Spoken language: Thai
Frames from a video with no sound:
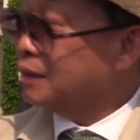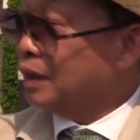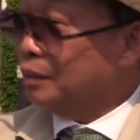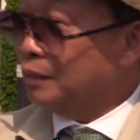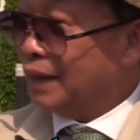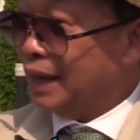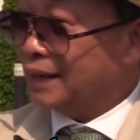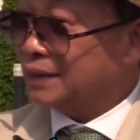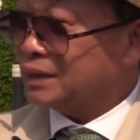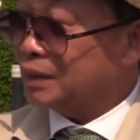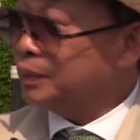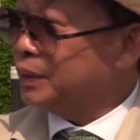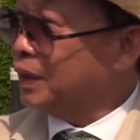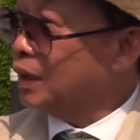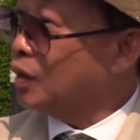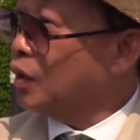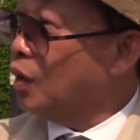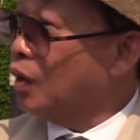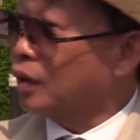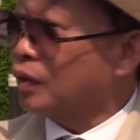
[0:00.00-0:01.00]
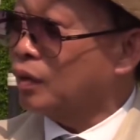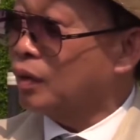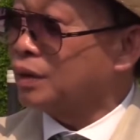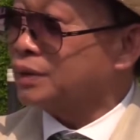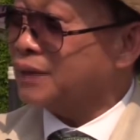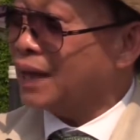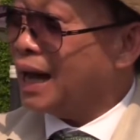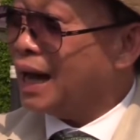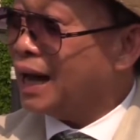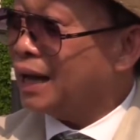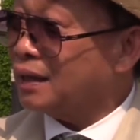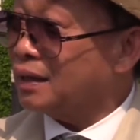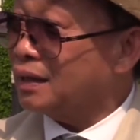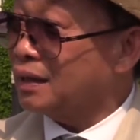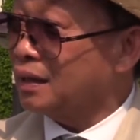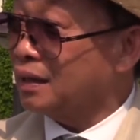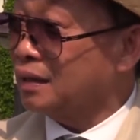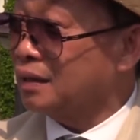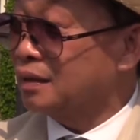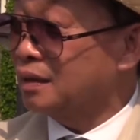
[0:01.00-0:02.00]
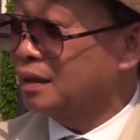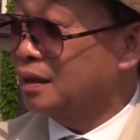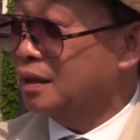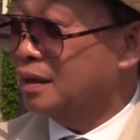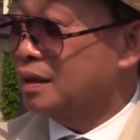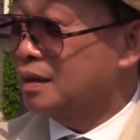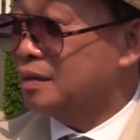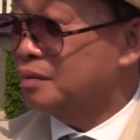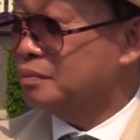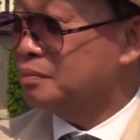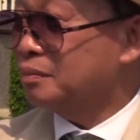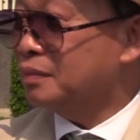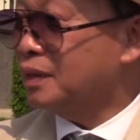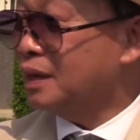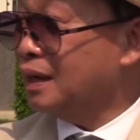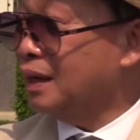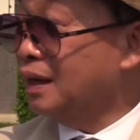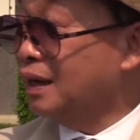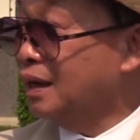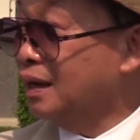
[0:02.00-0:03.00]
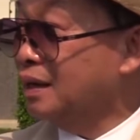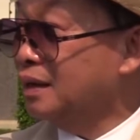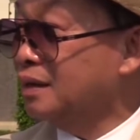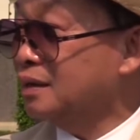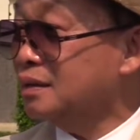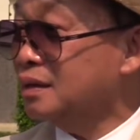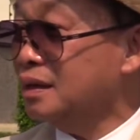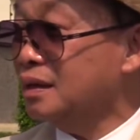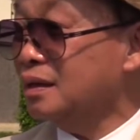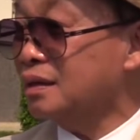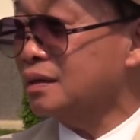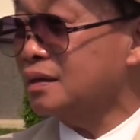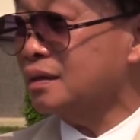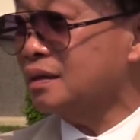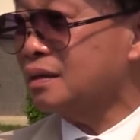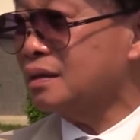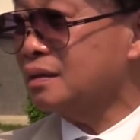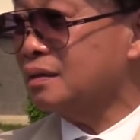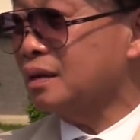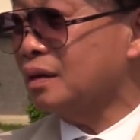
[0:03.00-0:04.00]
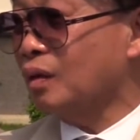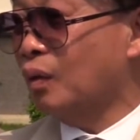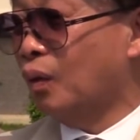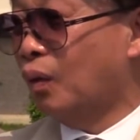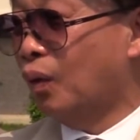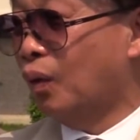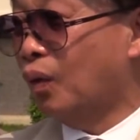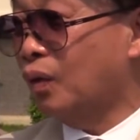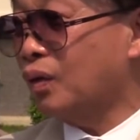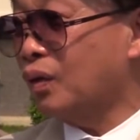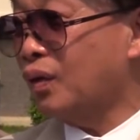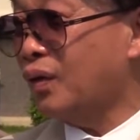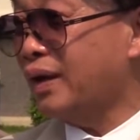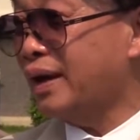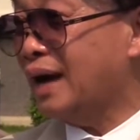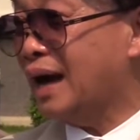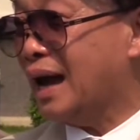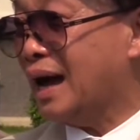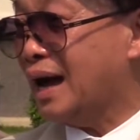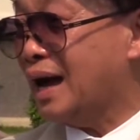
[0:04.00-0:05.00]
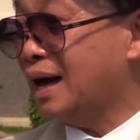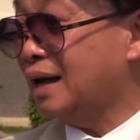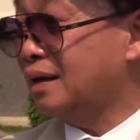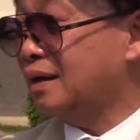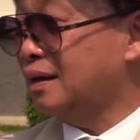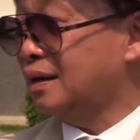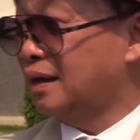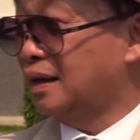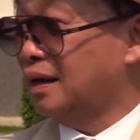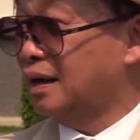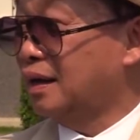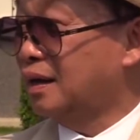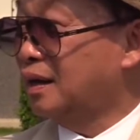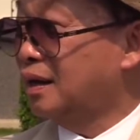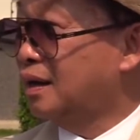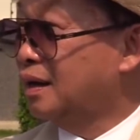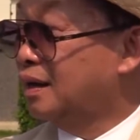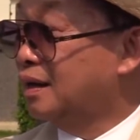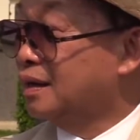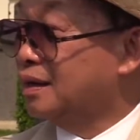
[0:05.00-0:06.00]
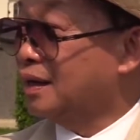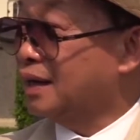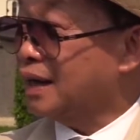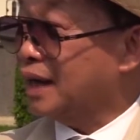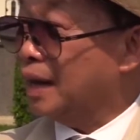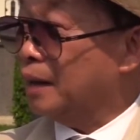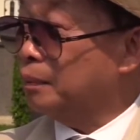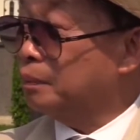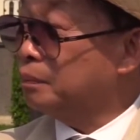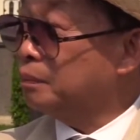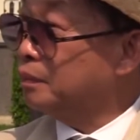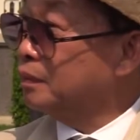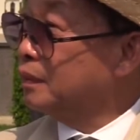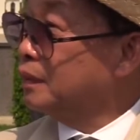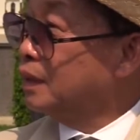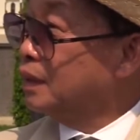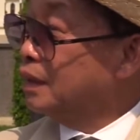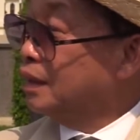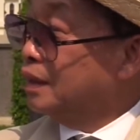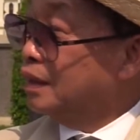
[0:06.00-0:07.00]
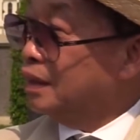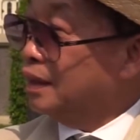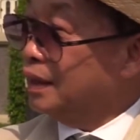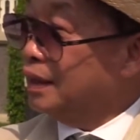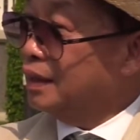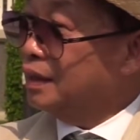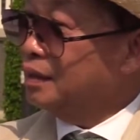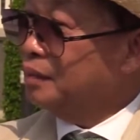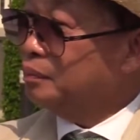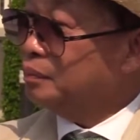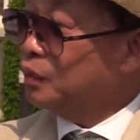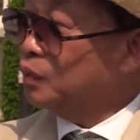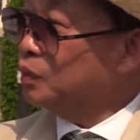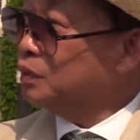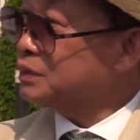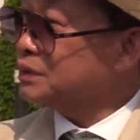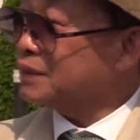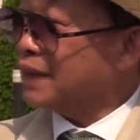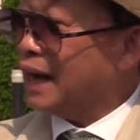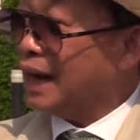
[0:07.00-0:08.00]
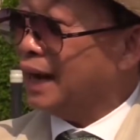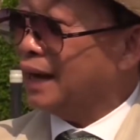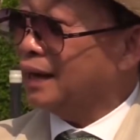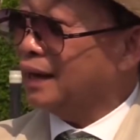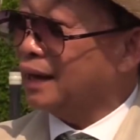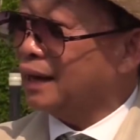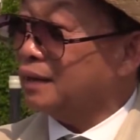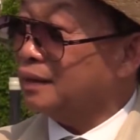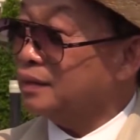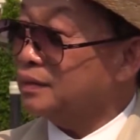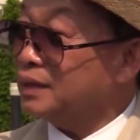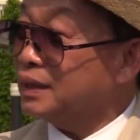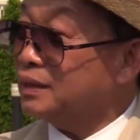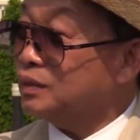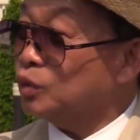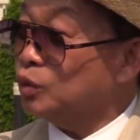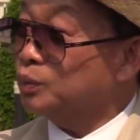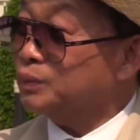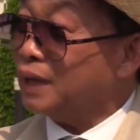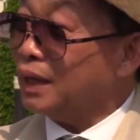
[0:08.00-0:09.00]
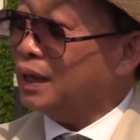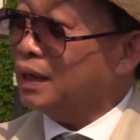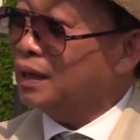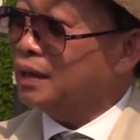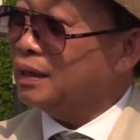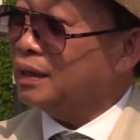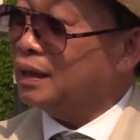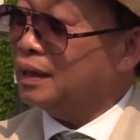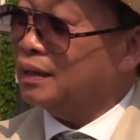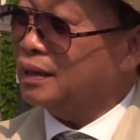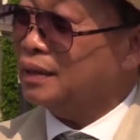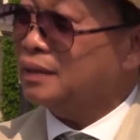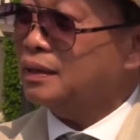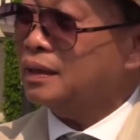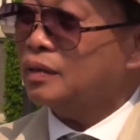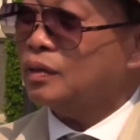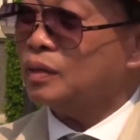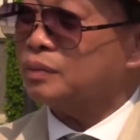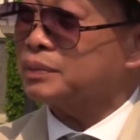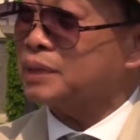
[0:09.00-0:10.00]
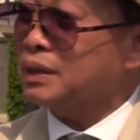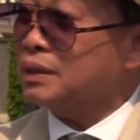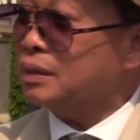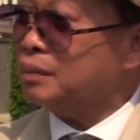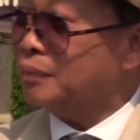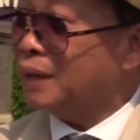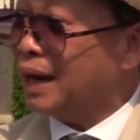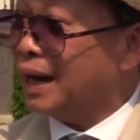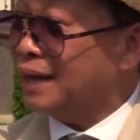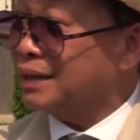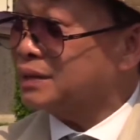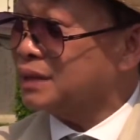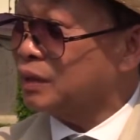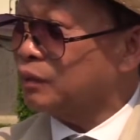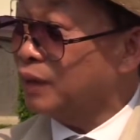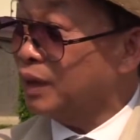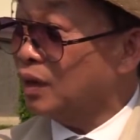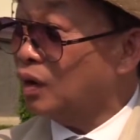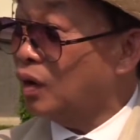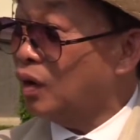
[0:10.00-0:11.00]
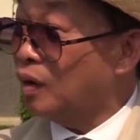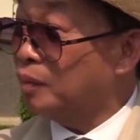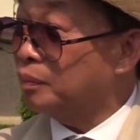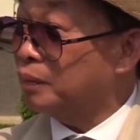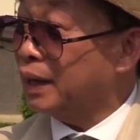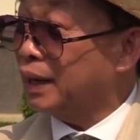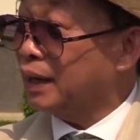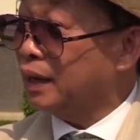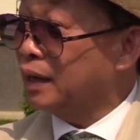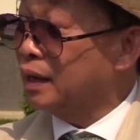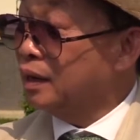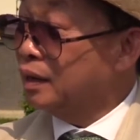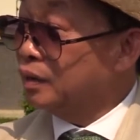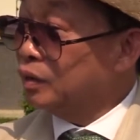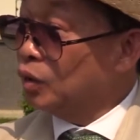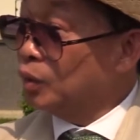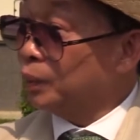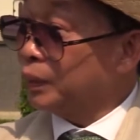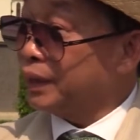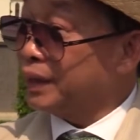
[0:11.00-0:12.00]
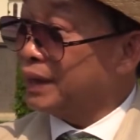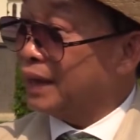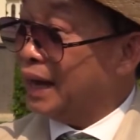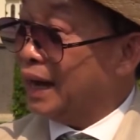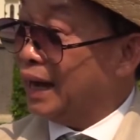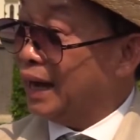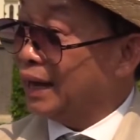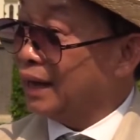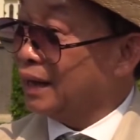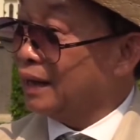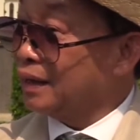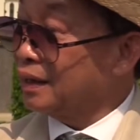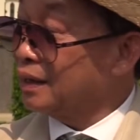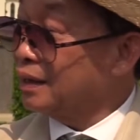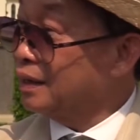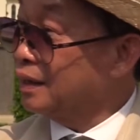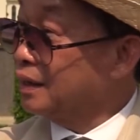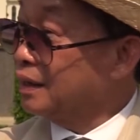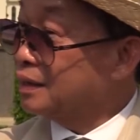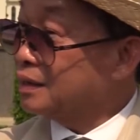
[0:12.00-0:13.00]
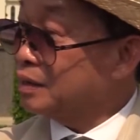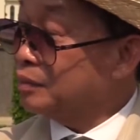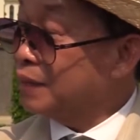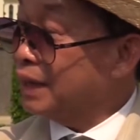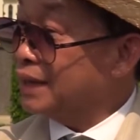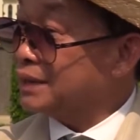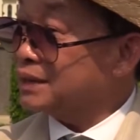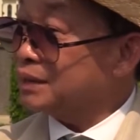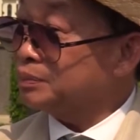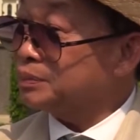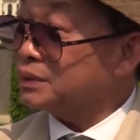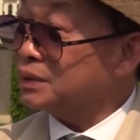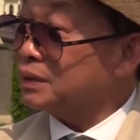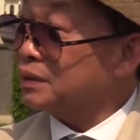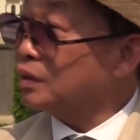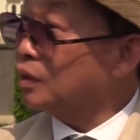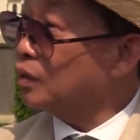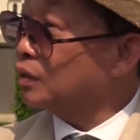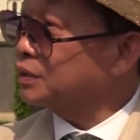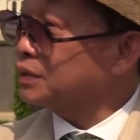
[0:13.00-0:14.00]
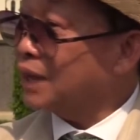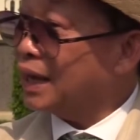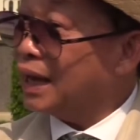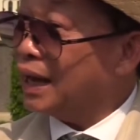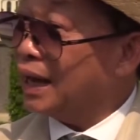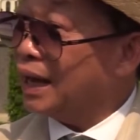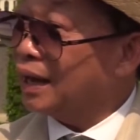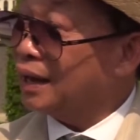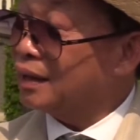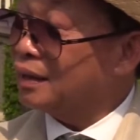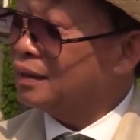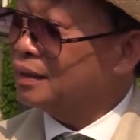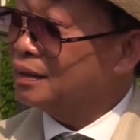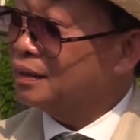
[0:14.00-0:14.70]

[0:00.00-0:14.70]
ทำลายทรัพยากรของชาติอีก เงินตั้ง600 ล้านเนี่ยนะครับ หินปูนทรายเหล็ก แล้วท่านทุบทิ้งเนี่ยนั่นเท่ากับท่านทำลายสิ่งแวดล้อมไป โดยปริยาย ทำลายทรัพย์สินของชาติ